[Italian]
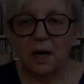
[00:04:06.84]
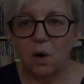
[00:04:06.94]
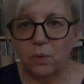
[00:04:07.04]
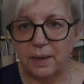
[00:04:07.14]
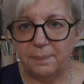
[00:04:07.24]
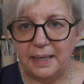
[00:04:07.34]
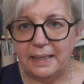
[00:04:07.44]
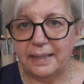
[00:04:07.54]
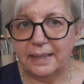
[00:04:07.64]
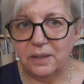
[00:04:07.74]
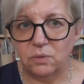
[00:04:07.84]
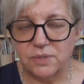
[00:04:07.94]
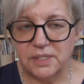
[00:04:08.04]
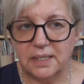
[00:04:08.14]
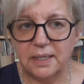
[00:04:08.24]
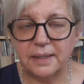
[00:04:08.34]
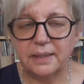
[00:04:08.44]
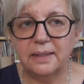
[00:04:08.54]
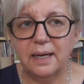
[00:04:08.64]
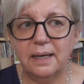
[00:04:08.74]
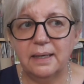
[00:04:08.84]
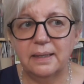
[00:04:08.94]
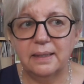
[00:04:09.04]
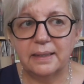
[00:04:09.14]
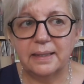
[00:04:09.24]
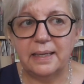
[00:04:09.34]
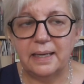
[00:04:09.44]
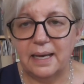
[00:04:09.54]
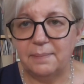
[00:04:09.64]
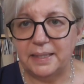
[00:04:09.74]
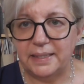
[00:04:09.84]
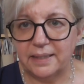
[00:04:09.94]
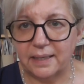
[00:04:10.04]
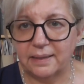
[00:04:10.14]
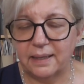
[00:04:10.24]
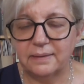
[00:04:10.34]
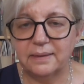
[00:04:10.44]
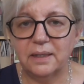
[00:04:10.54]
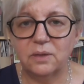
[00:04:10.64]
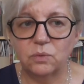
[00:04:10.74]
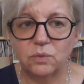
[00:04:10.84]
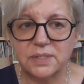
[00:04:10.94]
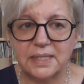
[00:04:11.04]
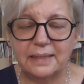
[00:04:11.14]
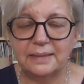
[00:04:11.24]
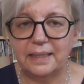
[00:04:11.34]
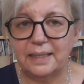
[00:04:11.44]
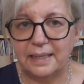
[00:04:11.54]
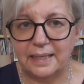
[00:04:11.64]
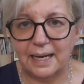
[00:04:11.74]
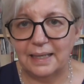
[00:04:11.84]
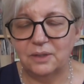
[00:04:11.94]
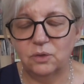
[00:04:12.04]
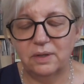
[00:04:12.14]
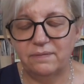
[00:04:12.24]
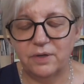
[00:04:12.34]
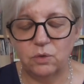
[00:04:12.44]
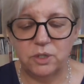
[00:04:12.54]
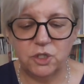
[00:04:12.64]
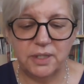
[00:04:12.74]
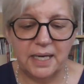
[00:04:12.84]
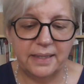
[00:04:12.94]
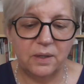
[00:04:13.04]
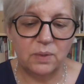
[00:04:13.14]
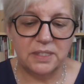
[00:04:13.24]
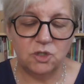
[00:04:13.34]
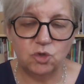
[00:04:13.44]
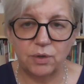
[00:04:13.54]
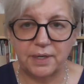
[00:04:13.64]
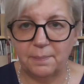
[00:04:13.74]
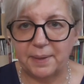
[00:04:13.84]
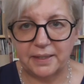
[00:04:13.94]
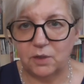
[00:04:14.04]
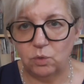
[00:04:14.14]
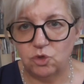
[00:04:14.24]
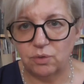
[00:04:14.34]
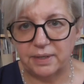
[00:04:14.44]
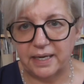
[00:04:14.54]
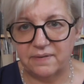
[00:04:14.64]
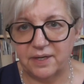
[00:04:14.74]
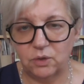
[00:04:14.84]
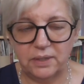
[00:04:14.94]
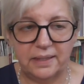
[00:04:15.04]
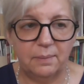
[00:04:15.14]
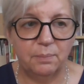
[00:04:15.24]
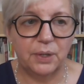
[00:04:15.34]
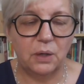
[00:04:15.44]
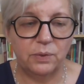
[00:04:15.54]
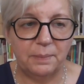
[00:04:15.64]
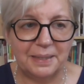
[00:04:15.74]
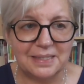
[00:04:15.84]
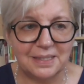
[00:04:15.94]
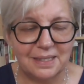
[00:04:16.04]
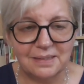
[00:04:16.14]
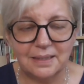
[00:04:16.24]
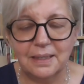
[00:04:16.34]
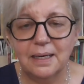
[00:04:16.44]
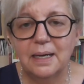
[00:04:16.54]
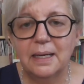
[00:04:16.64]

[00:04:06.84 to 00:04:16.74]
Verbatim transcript: Ho una pelle che non si irrita, eh, che è ben idratata, nonostante il caldo davvero micidiale di questi giorni, a parte due giorni che ha fatto dei temporaloni pazzeschi,